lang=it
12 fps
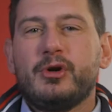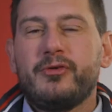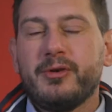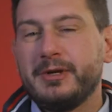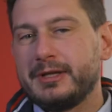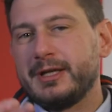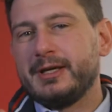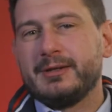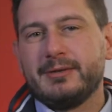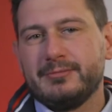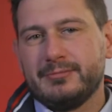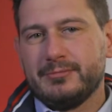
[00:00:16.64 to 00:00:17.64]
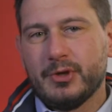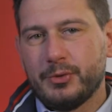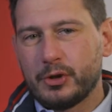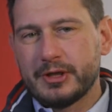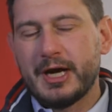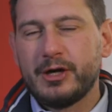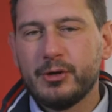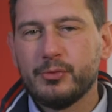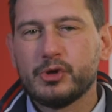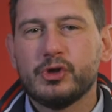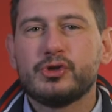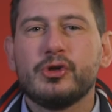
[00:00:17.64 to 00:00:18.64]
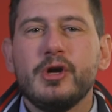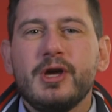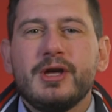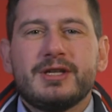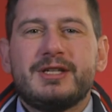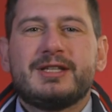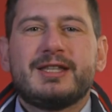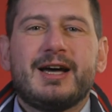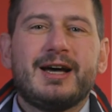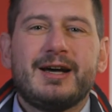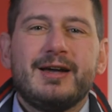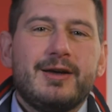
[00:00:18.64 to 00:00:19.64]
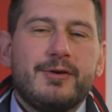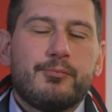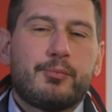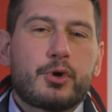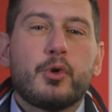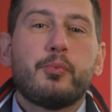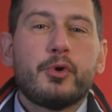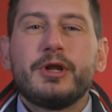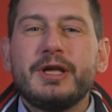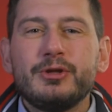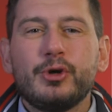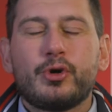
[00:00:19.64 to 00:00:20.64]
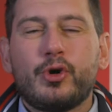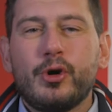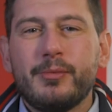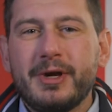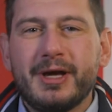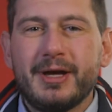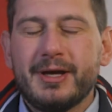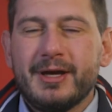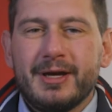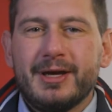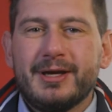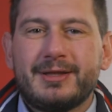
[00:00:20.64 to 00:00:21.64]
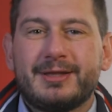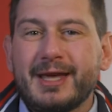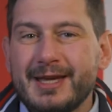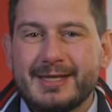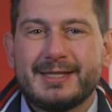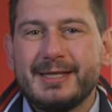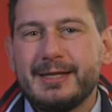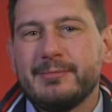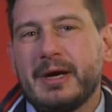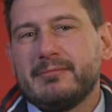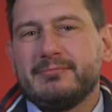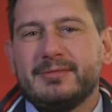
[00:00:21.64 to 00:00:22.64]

Ovviamente mio amico Dario, mio socio, si sta proponendo come eh, tester, ma